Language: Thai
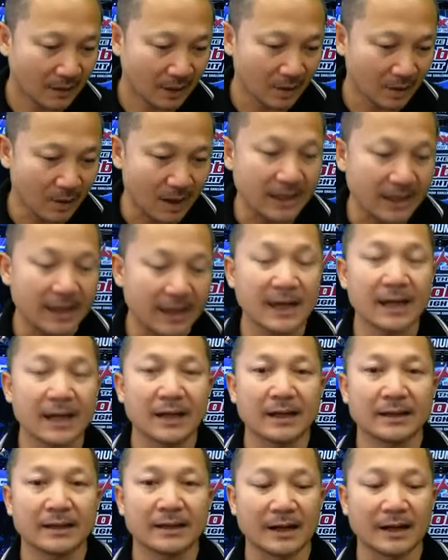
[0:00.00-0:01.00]
วันนี้
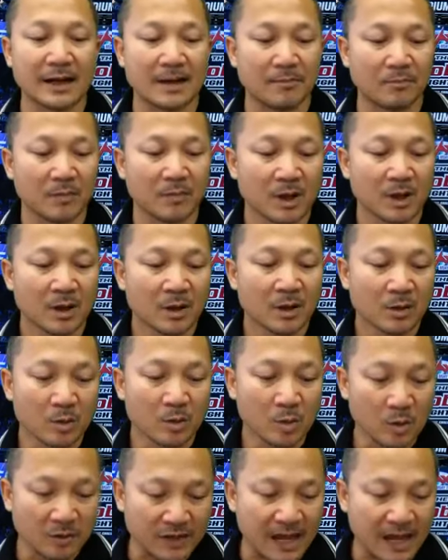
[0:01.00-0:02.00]
นะครับ
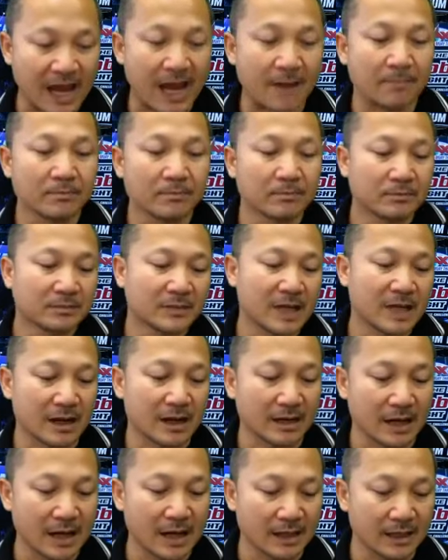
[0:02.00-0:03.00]
คู่3ยักษ์
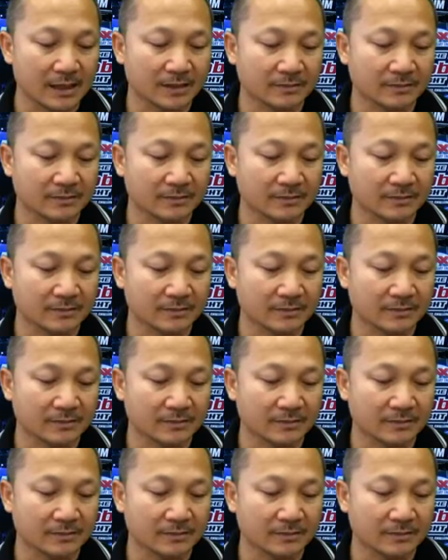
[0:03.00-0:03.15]
เล็ก